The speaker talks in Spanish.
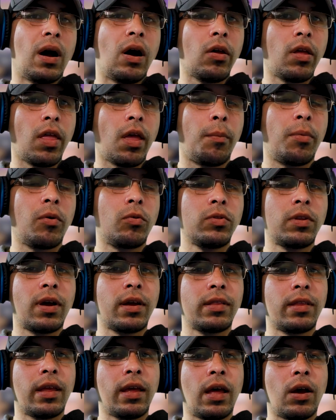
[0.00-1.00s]
Ahora, la pregunta
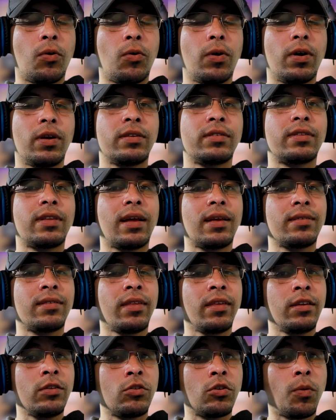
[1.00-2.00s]
que te hago, ¿estás
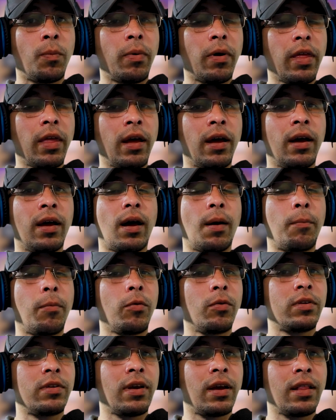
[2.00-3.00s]
listo para
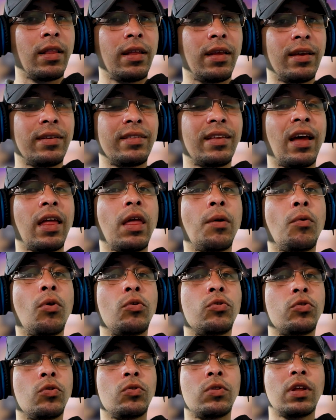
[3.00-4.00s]
aprovechar esta
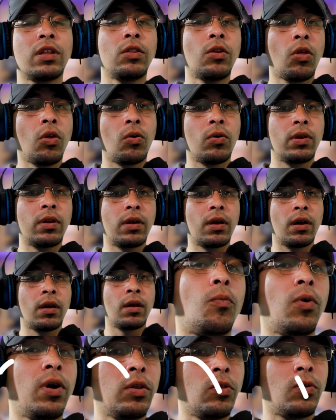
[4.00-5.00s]
revolución tecnológica?
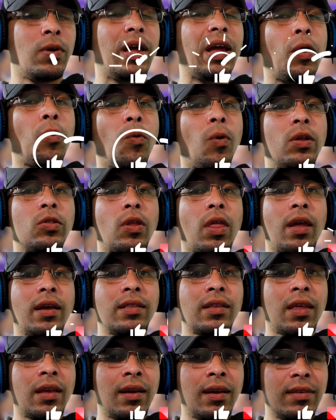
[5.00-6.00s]
Bueno, en cuanto a la
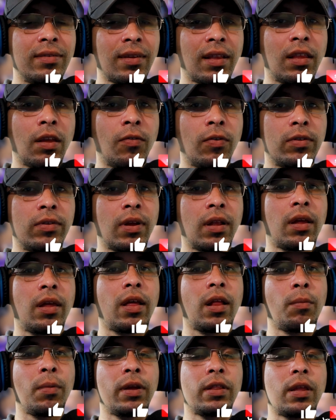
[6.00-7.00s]
inteligencia artificial
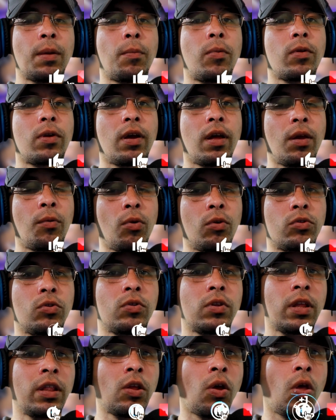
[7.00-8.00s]
realmente, porque la revolución
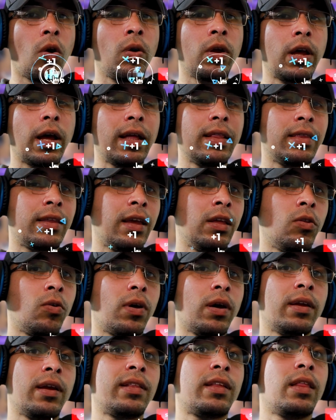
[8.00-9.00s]
tecnológica entiendo
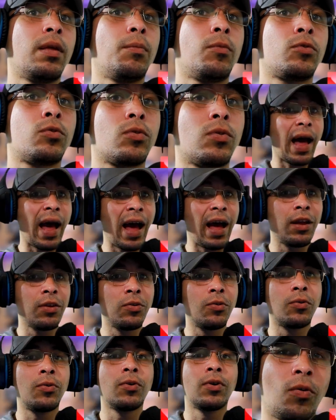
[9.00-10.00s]
que ya tenemos
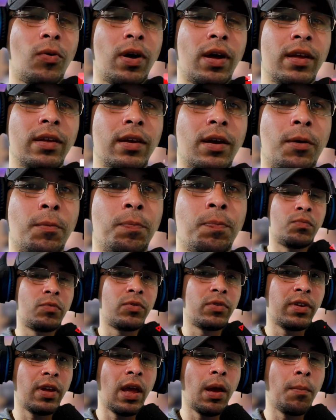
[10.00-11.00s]
años con ella.
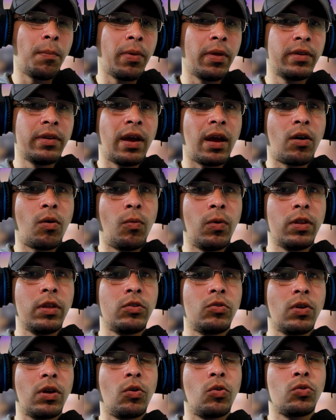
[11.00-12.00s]
Siempre, ya como he
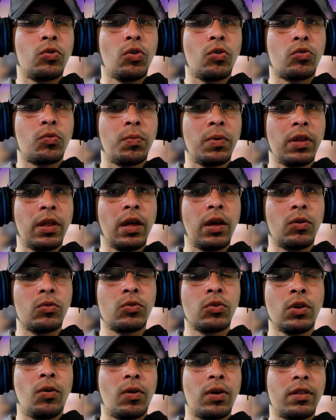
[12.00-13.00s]
dicho en otros
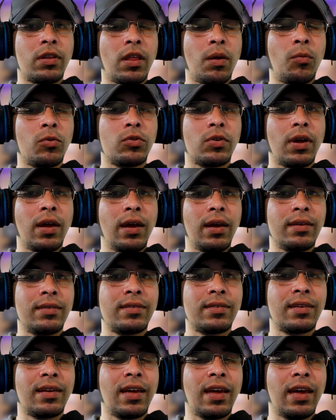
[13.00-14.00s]
videos, lo que tenemos
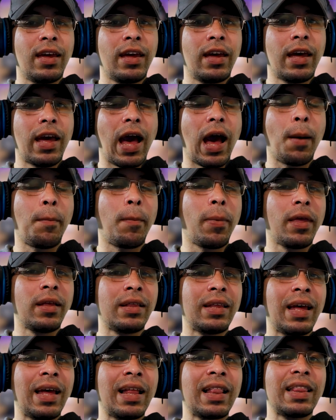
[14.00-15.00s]
es que
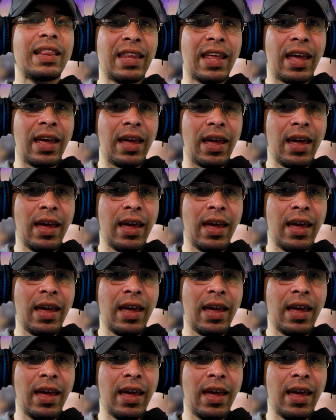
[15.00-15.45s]
aprender de